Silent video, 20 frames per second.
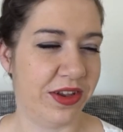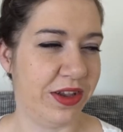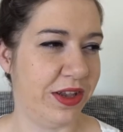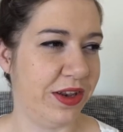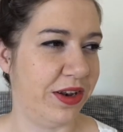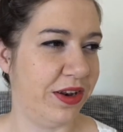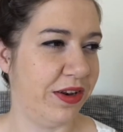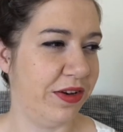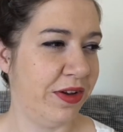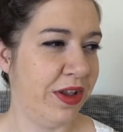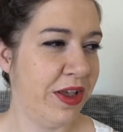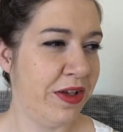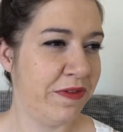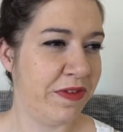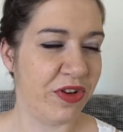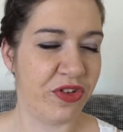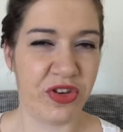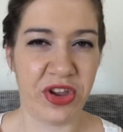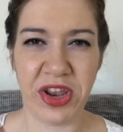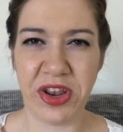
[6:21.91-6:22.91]
in
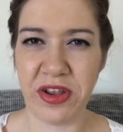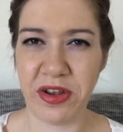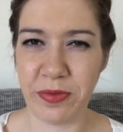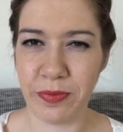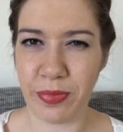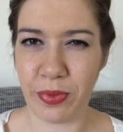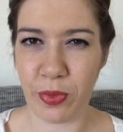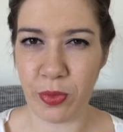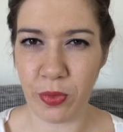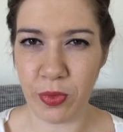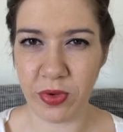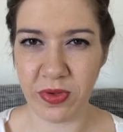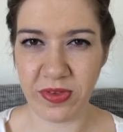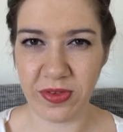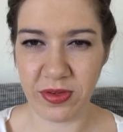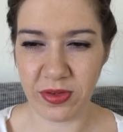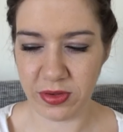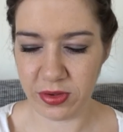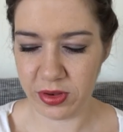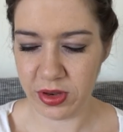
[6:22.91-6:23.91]
verschiedenen
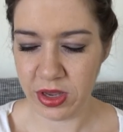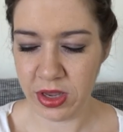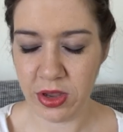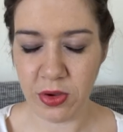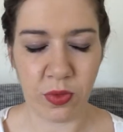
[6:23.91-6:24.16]
Posen.